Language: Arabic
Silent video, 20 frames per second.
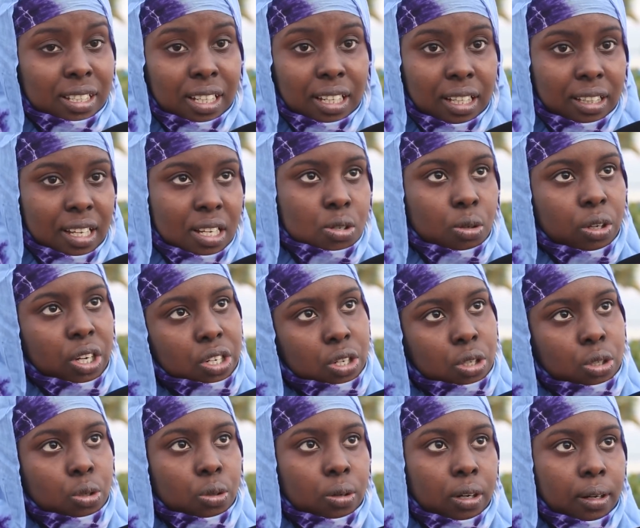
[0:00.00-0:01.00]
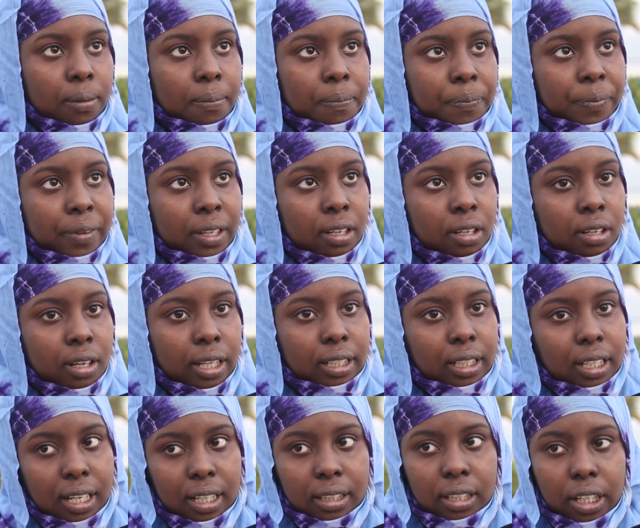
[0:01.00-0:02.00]
حتى الا دازوا كيشدوها
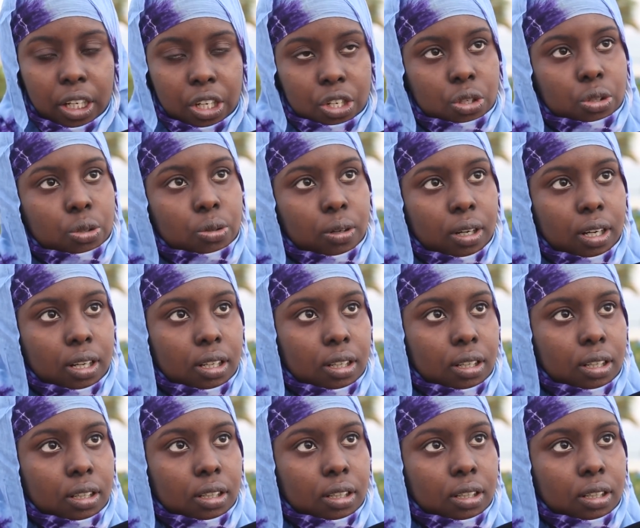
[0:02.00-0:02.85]
هذيك الخضره كيشدوها